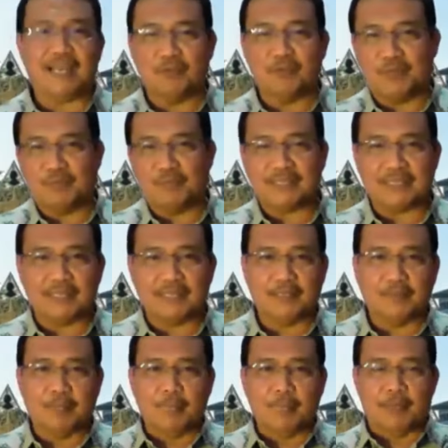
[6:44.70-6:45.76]
memang tadi eh,
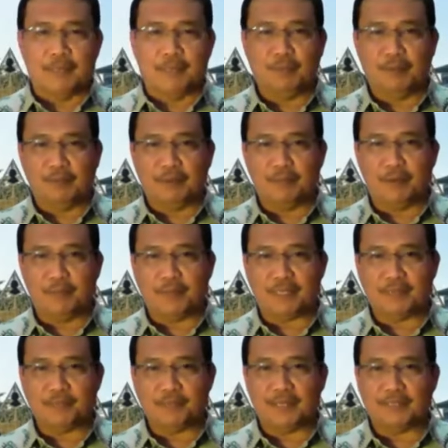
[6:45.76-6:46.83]
bapak-bapak
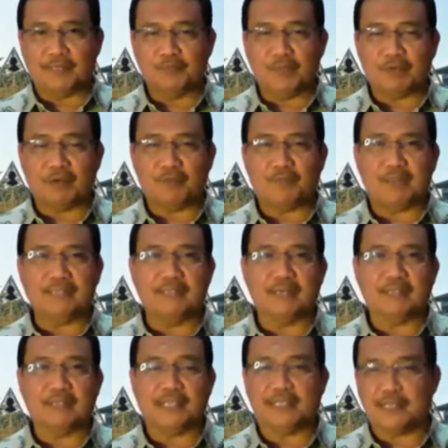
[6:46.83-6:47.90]
DPR itu melakukan panja,
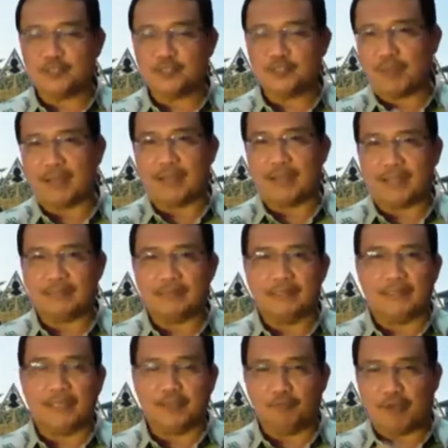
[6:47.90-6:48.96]
saya kira sepakat
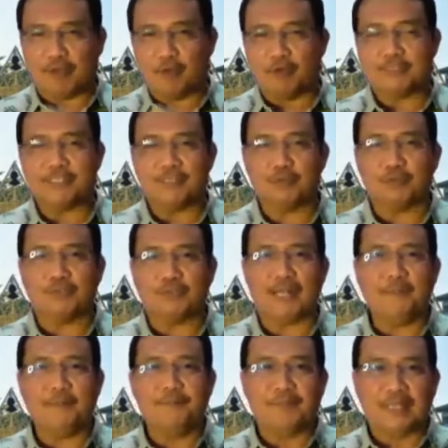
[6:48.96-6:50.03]
evaluasi
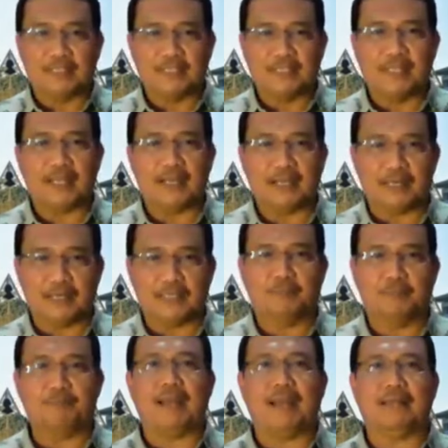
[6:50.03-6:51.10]
total sehingga ke
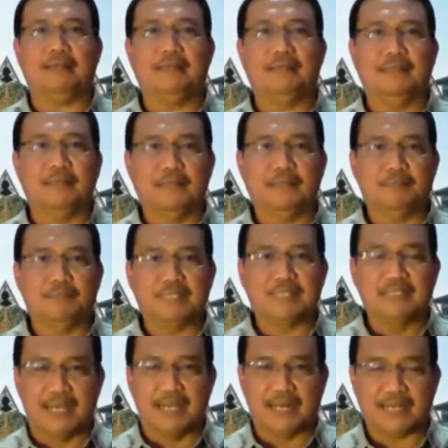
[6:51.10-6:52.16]
depan
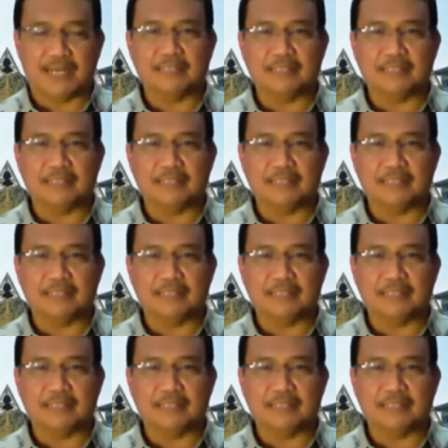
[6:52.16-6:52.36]
penjara kita,